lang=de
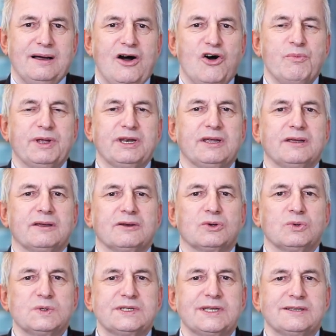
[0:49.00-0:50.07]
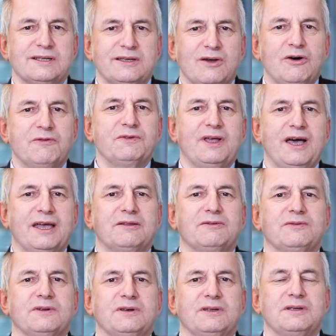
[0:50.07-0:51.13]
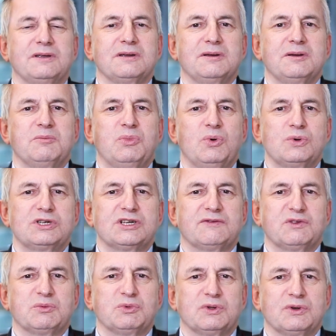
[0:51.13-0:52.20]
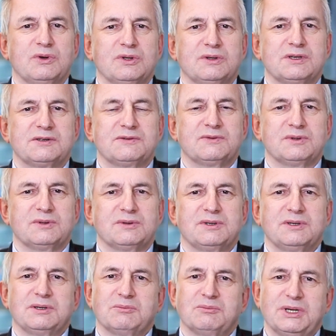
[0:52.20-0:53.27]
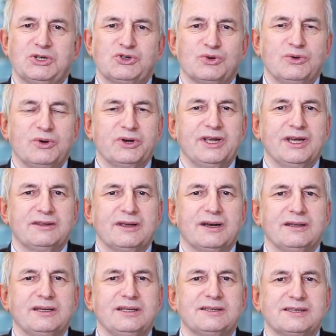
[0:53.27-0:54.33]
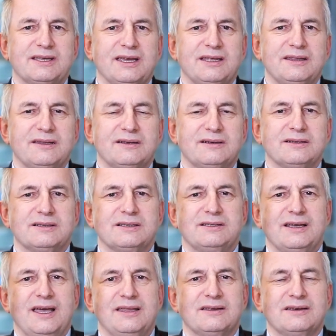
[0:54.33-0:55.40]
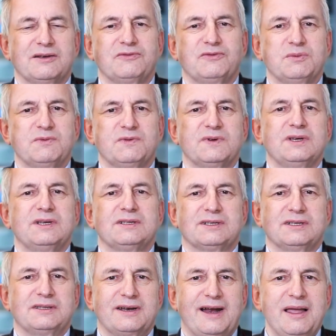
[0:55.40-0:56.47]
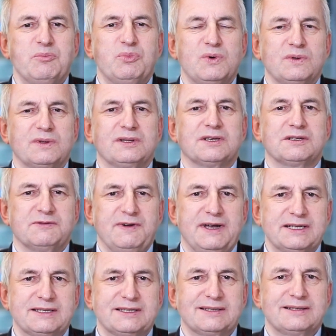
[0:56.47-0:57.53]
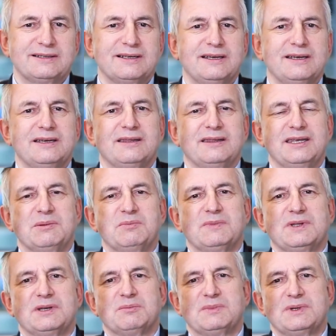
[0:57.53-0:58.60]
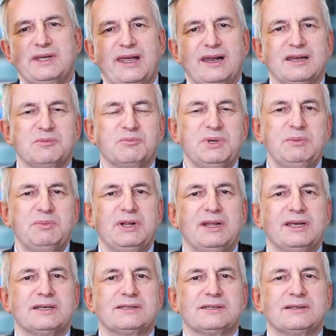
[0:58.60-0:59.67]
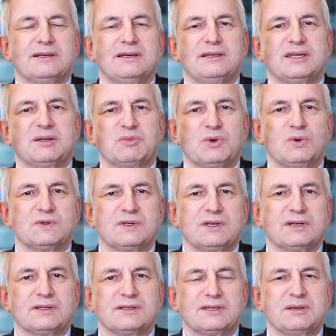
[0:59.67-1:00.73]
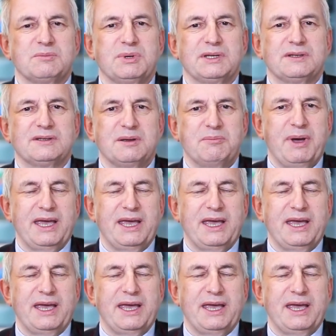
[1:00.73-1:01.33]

Auch meine grundsätzliche Offenheit für die Botschaft der Mutter Gottes von Medjugorje hat daran nichts geändert. Es ist ja einer der fünf Zentralpunkte, das Fasten neben dem täglichen Bibellesen, dem Rosenkranzgebet, der